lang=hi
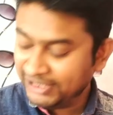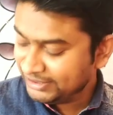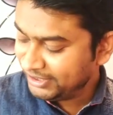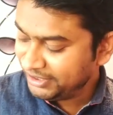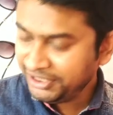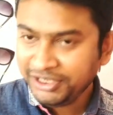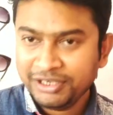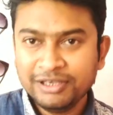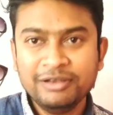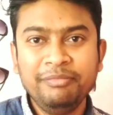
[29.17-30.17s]
जैसे कि
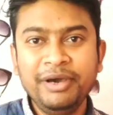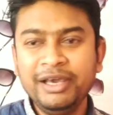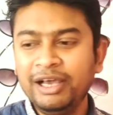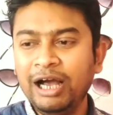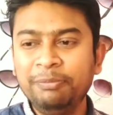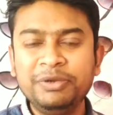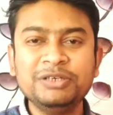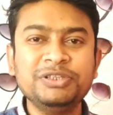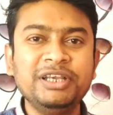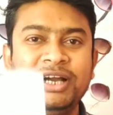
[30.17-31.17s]
मैं
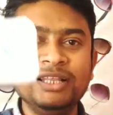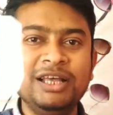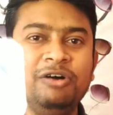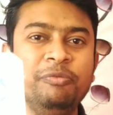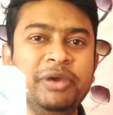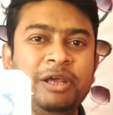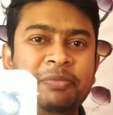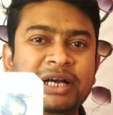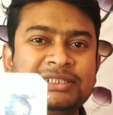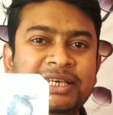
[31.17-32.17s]
आपको दिखाता हूं मेरे
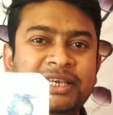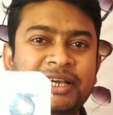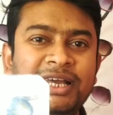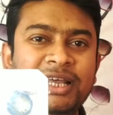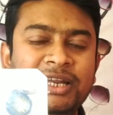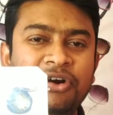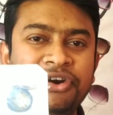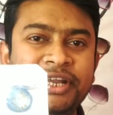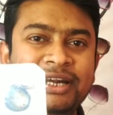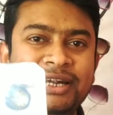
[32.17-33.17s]
पास है ये कलर
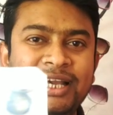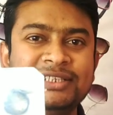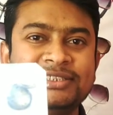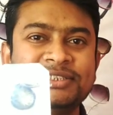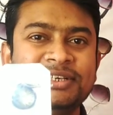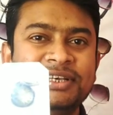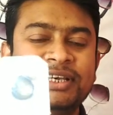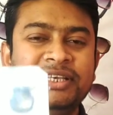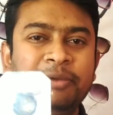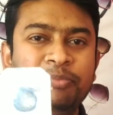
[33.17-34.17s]
कॉन्टेक्ट लेंस
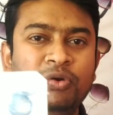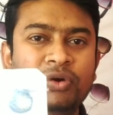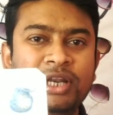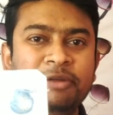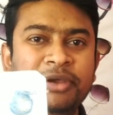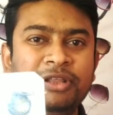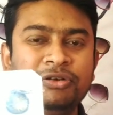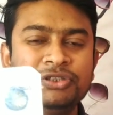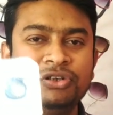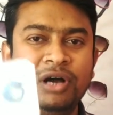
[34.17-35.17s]
ये ब्लू कलर में है
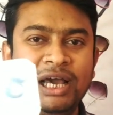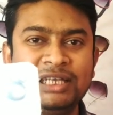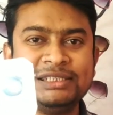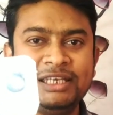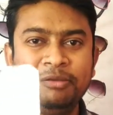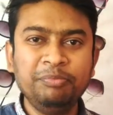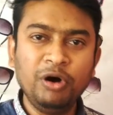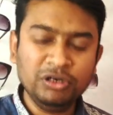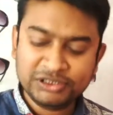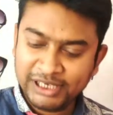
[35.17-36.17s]
दोस्तों ऐसे ही
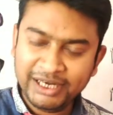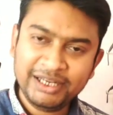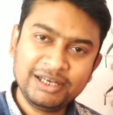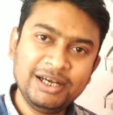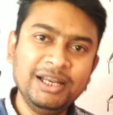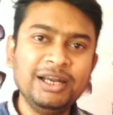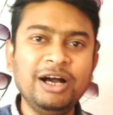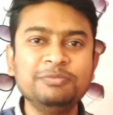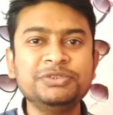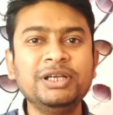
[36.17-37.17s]
बहुत सारे कलर
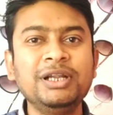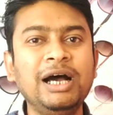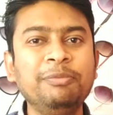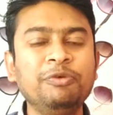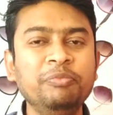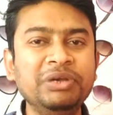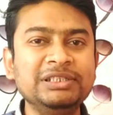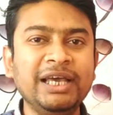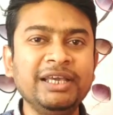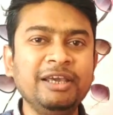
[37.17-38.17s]
ऑप्शन आपको मिल
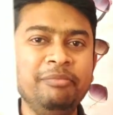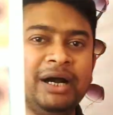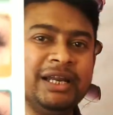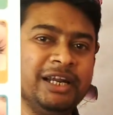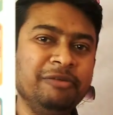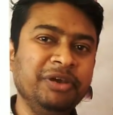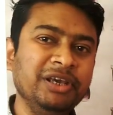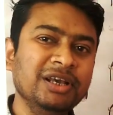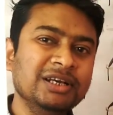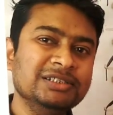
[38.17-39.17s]
जाएंगे मार्केट में
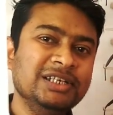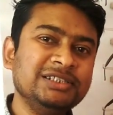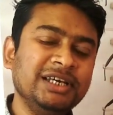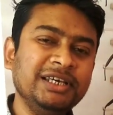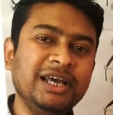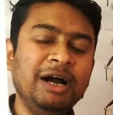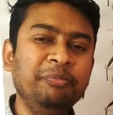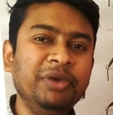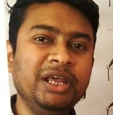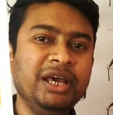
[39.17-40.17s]
जैसा कि
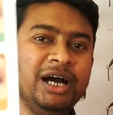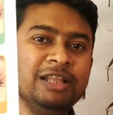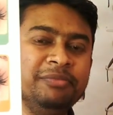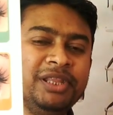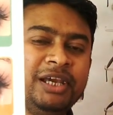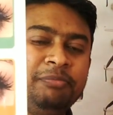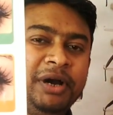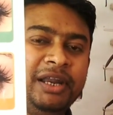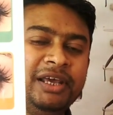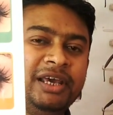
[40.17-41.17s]
आप मेरे हाथ में देख
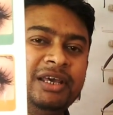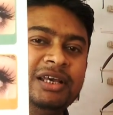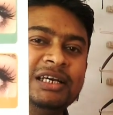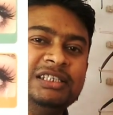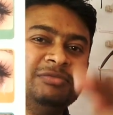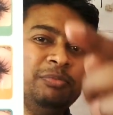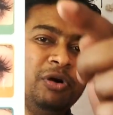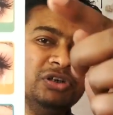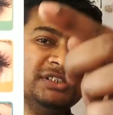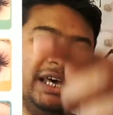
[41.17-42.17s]
पा रहे हैं इसमें
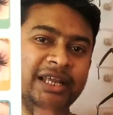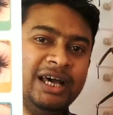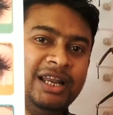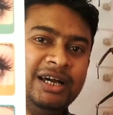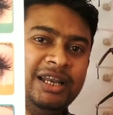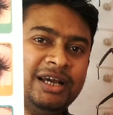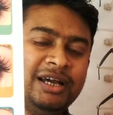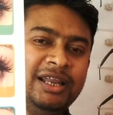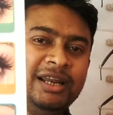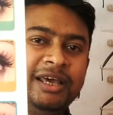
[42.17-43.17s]
बहुत सारे अलग अलग
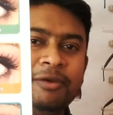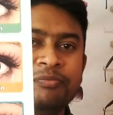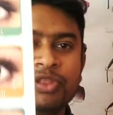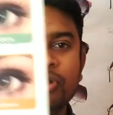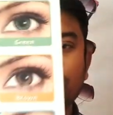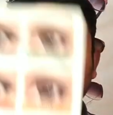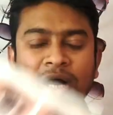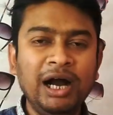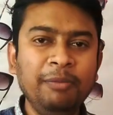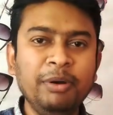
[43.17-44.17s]
कलर हैं तो
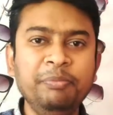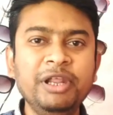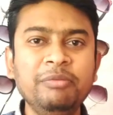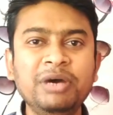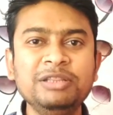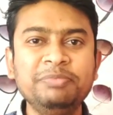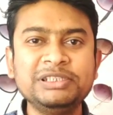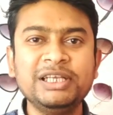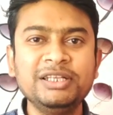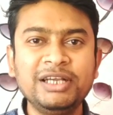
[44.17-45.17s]
आप अपने
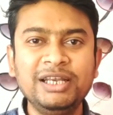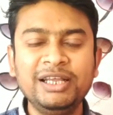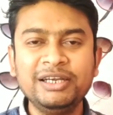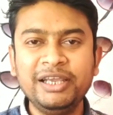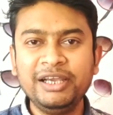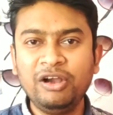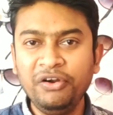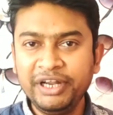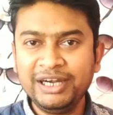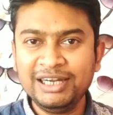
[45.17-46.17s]
मनपसंद कलर के
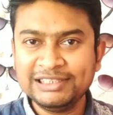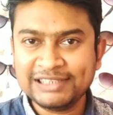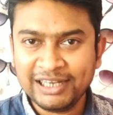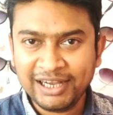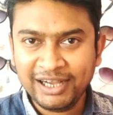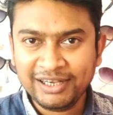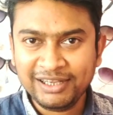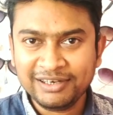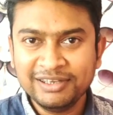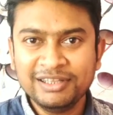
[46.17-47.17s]
कॉन्टेक्ट लेंस
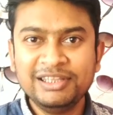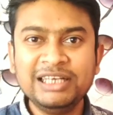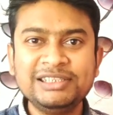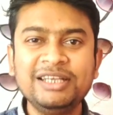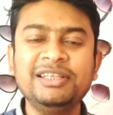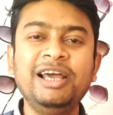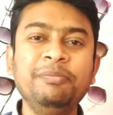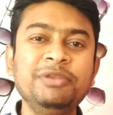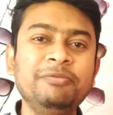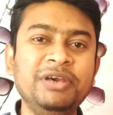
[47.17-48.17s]
लगाकर दे सकते हैं
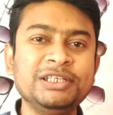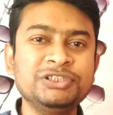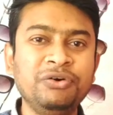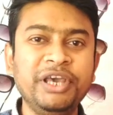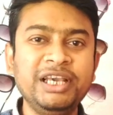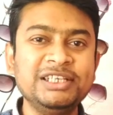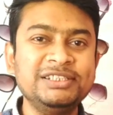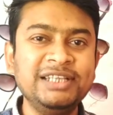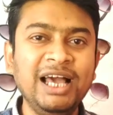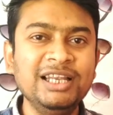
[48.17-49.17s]
अपने फेस को एक
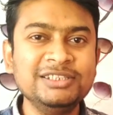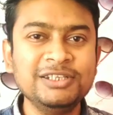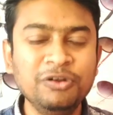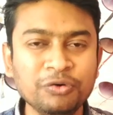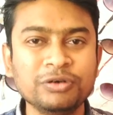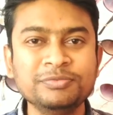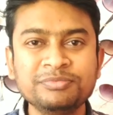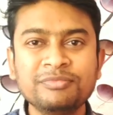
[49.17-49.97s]
स्टाइलिश लुक